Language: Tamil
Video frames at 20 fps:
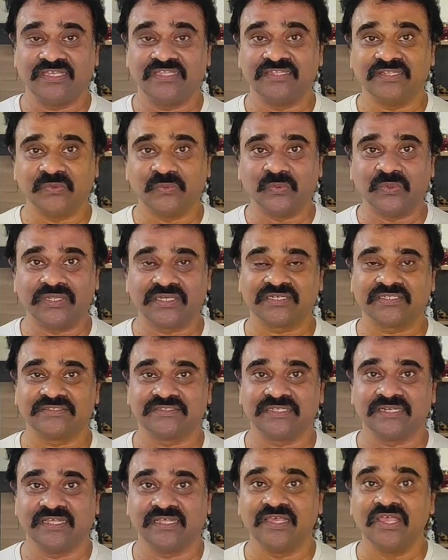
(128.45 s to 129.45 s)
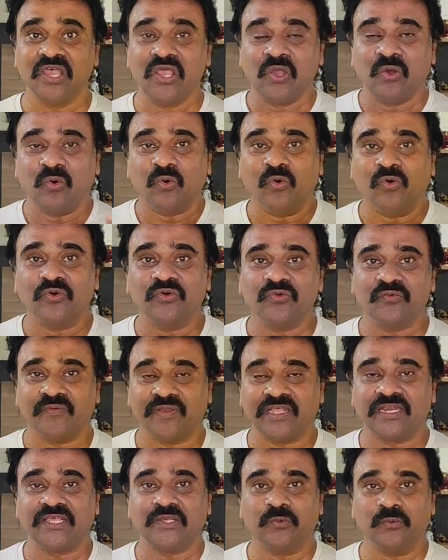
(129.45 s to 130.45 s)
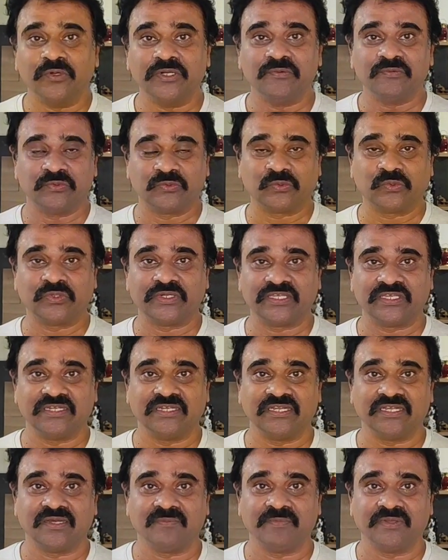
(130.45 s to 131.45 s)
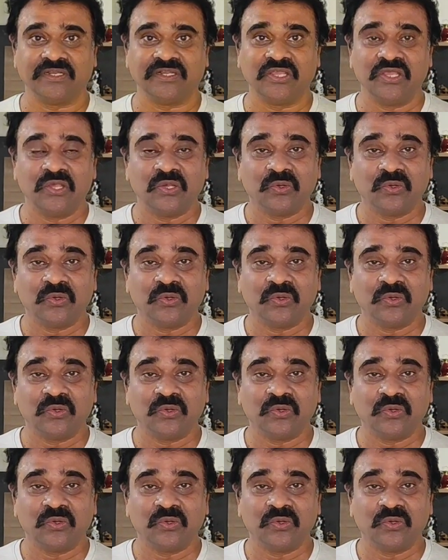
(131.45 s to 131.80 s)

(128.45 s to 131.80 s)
இந்த உலகத்தில் ஒரு வேலை உணவு கூட இல்லாமல்